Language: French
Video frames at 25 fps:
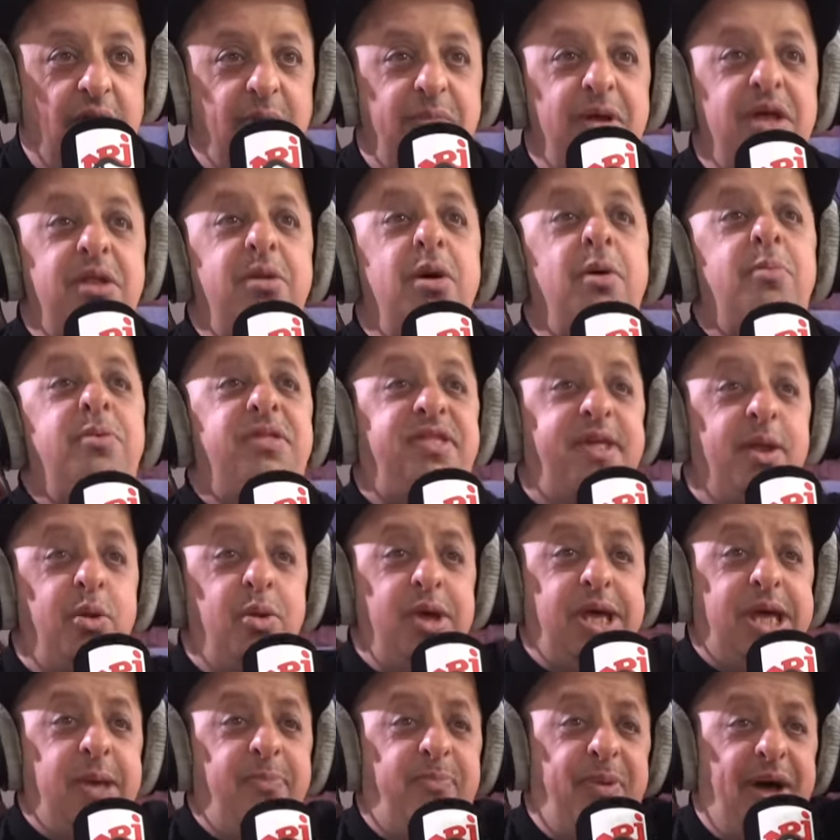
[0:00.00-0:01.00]
Ah, mais non, mais c'est
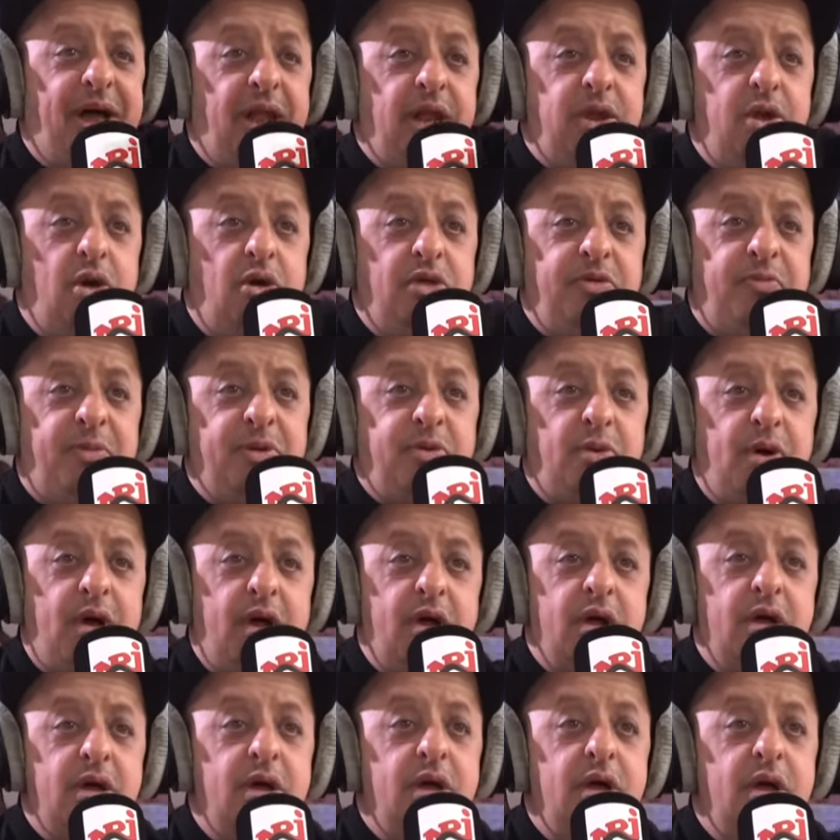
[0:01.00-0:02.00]
lui qui parle, non C'est pas
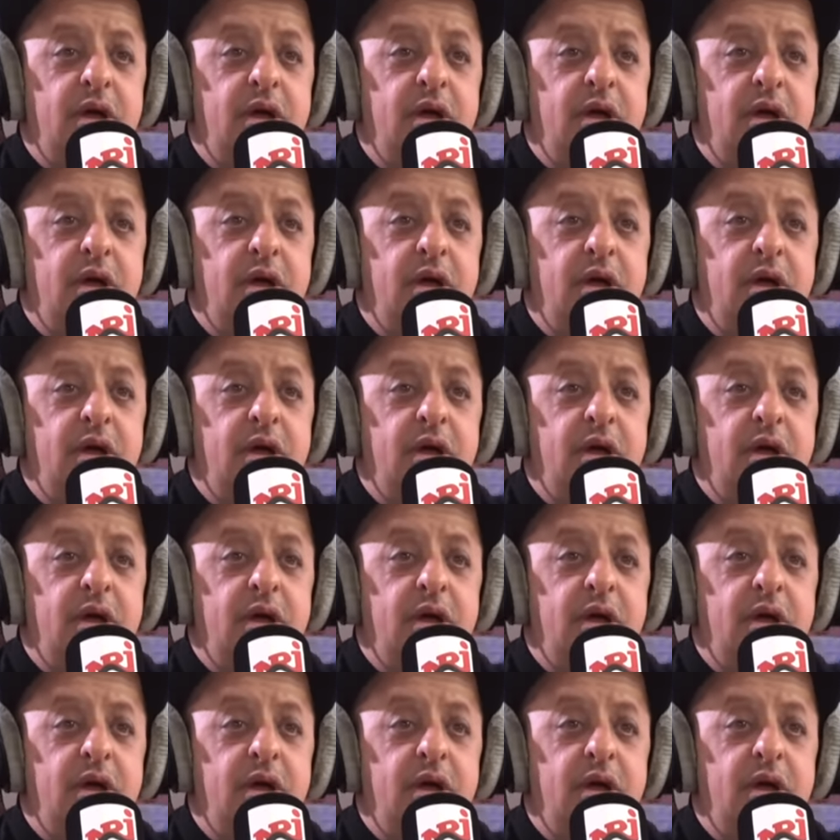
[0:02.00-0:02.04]
toi